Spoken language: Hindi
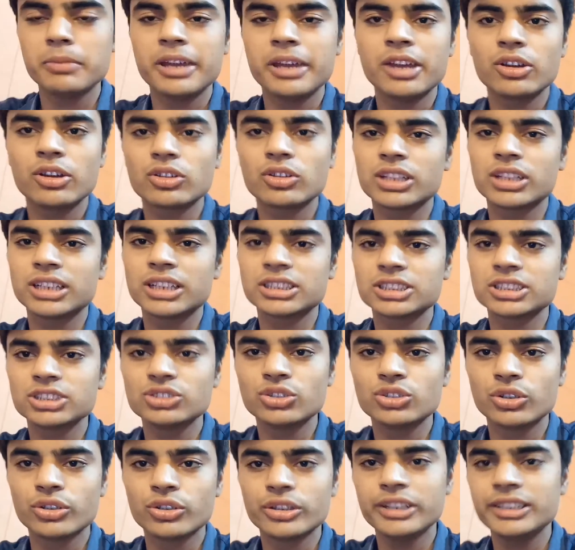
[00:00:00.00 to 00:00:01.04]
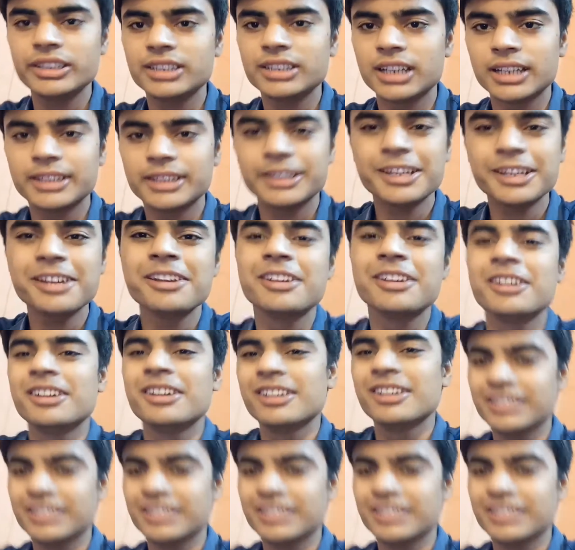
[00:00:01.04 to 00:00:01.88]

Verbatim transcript: मैं और ताशी दोनों ही जाते हैं